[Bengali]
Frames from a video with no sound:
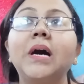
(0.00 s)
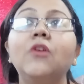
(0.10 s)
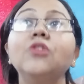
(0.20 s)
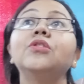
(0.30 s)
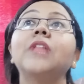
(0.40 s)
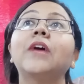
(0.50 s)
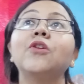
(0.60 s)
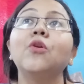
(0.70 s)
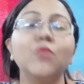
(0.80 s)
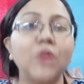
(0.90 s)
ওই তো দেখো না
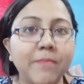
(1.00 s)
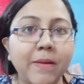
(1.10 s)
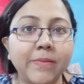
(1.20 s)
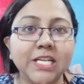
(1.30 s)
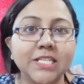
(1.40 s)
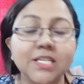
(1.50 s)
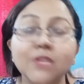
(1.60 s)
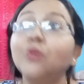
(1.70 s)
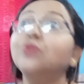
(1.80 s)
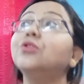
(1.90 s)
অমুকের বাবা যাচ্ছে
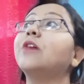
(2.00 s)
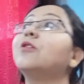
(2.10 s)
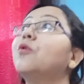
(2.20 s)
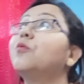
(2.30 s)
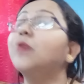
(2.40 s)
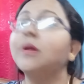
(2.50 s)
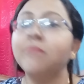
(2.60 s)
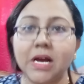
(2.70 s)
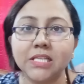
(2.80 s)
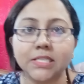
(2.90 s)
ওই তো দেখো না অমুকের
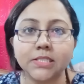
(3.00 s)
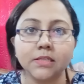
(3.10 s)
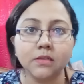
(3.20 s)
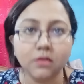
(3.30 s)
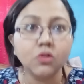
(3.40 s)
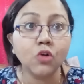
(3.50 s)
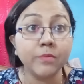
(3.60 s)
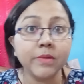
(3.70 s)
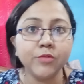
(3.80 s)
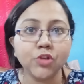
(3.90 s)
মা যাচ্ছে
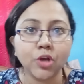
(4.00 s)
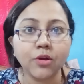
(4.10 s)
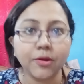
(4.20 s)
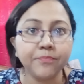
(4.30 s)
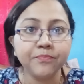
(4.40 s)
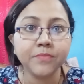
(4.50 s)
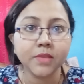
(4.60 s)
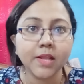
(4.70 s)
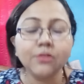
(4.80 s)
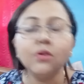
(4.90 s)
গর্বের বিষয় হয় তাই তো